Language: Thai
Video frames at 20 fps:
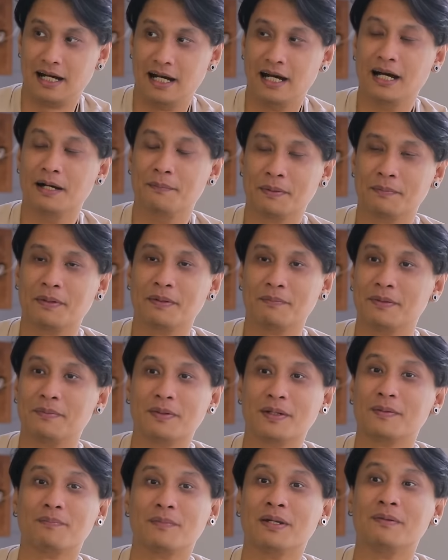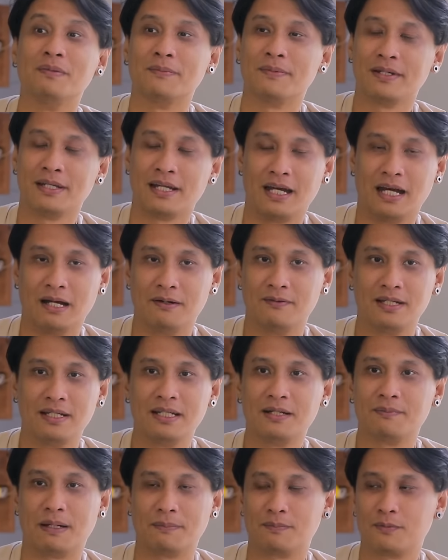เออมันมันมันมันมีปัญหาว่า
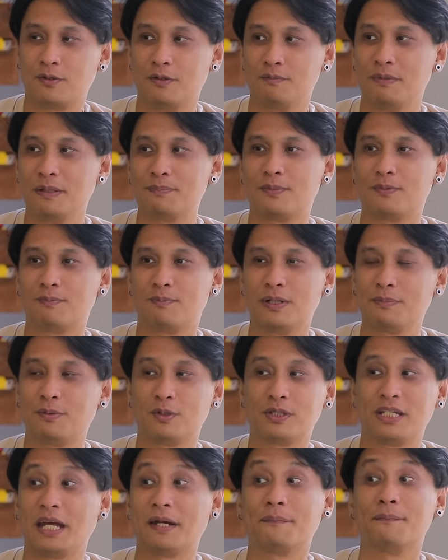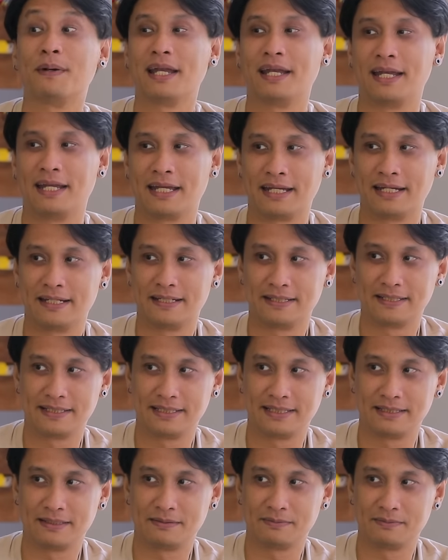เรื่องแบบคนไม่ไม่โปรเทคมันอะไรเงี้ย
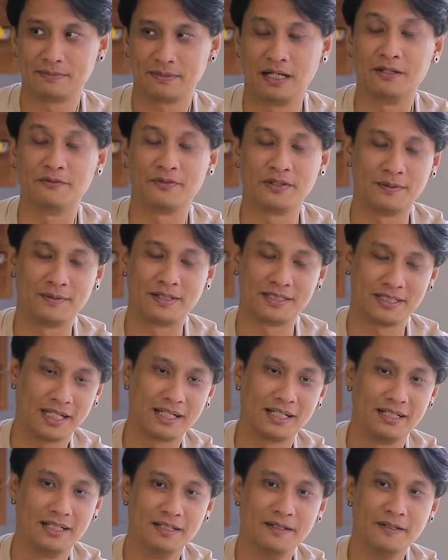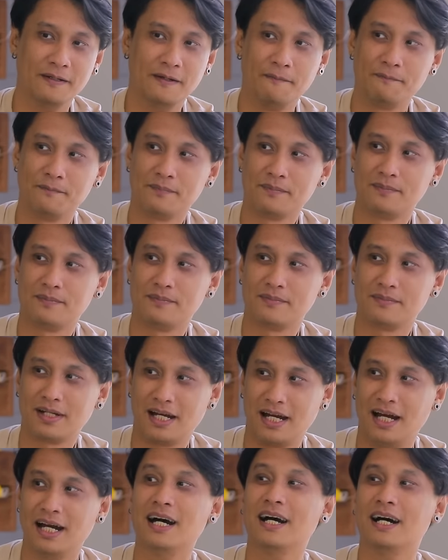ที่แฟนบอลมันปา
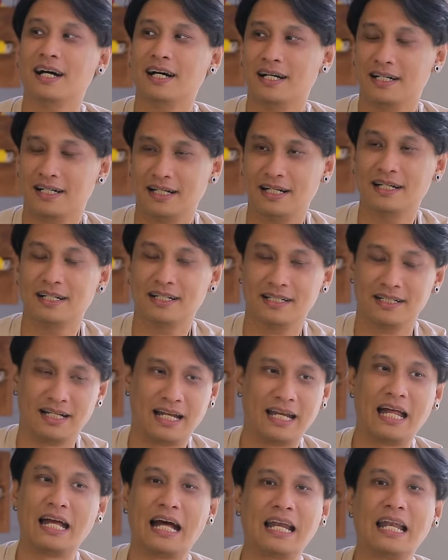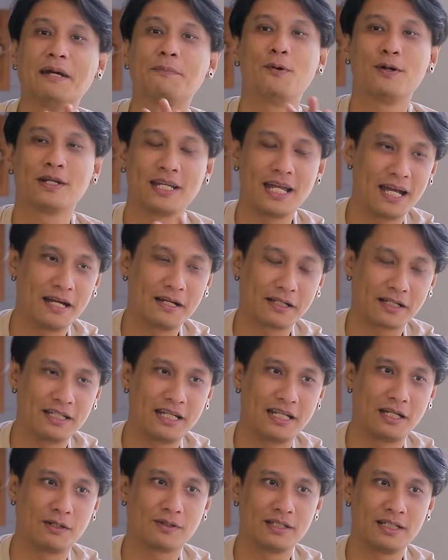เออเอออะไรอะไรพวกเนี้ยก็
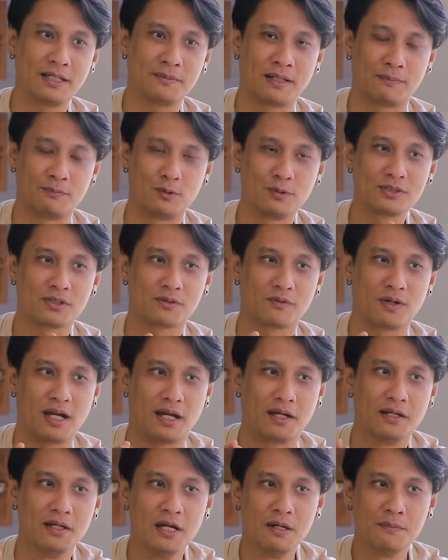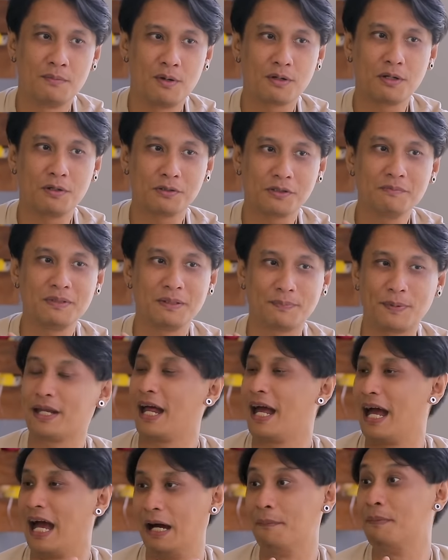เลยเราก็เลยแบบรู้สึกว่า พวกเขาก็มีปั
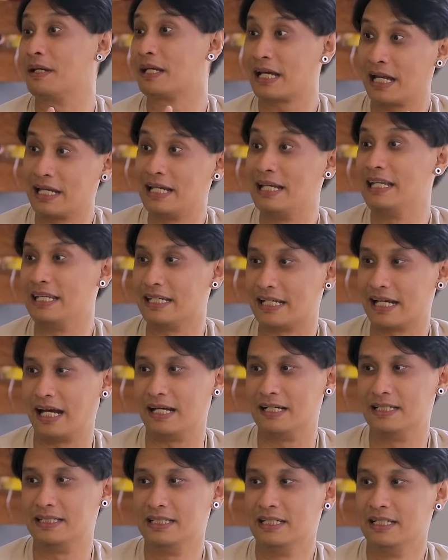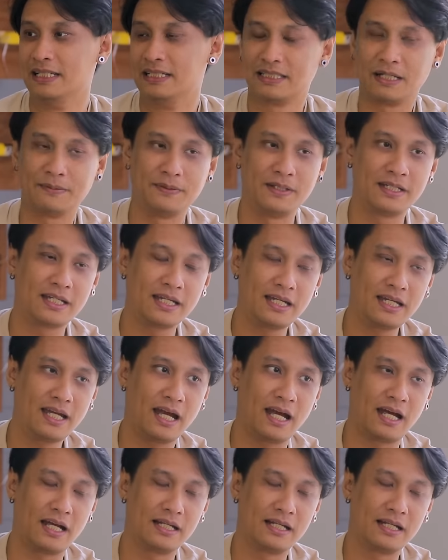ญหาเหมือนกันลีกอะแต่เพียงแค่